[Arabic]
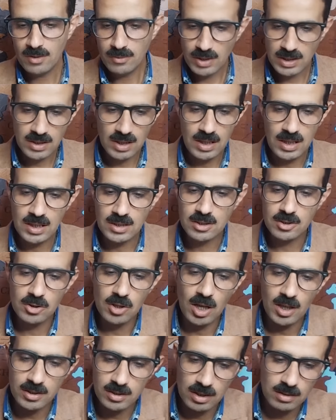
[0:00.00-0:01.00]
فطلعت
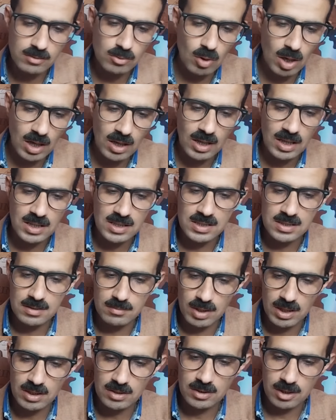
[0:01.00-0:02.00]
النهارده توقع
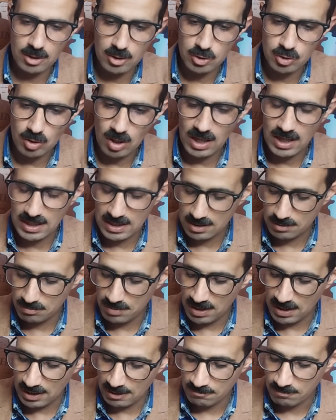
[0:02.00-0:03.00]
استمارات ترشحها
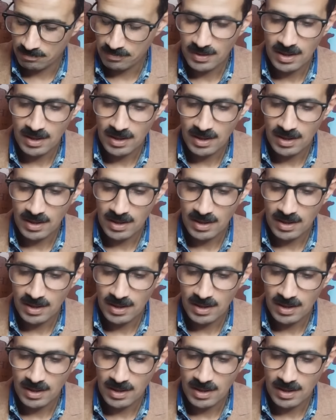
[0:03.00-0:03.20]
رسميا